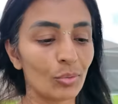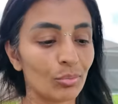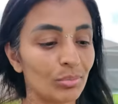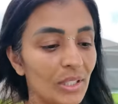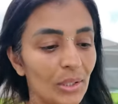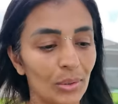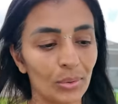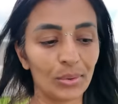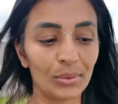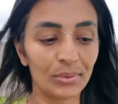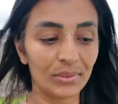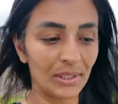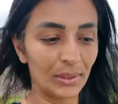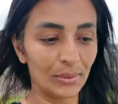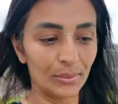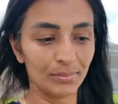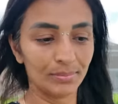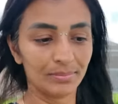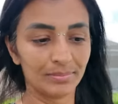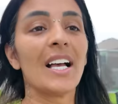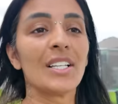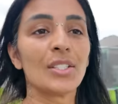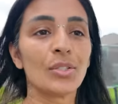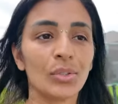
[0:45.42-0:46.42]
não deu, não deu.
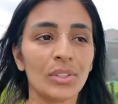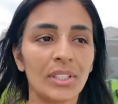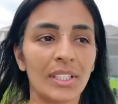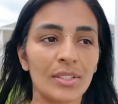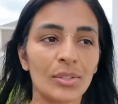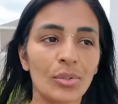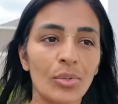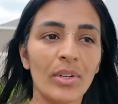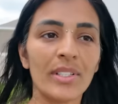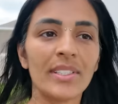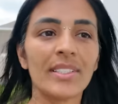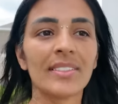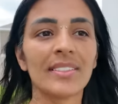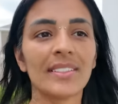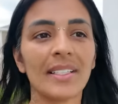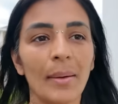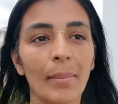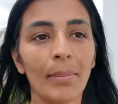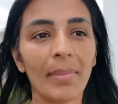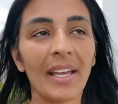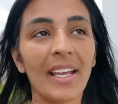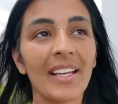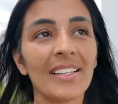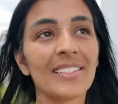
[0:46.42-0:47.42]
As outras coisas
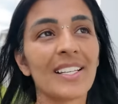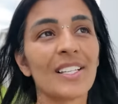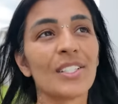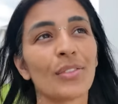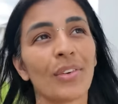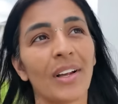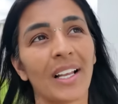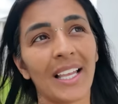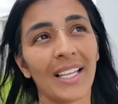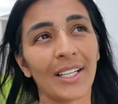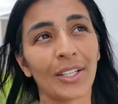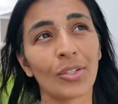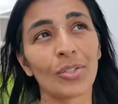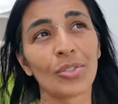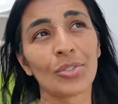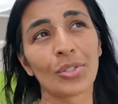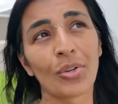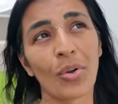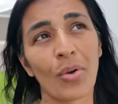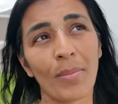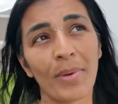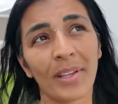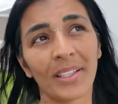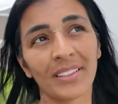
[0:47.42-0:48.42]
também, vocês falaram nos
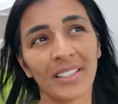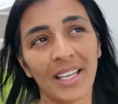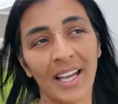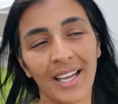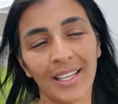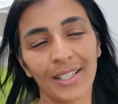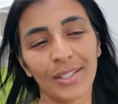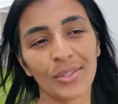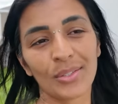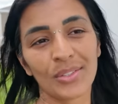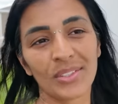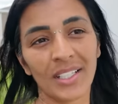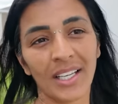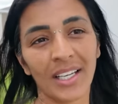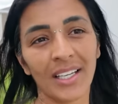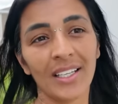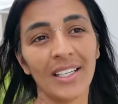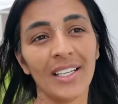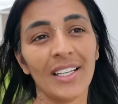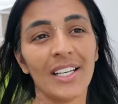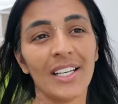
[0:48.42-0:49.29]
comentários, né?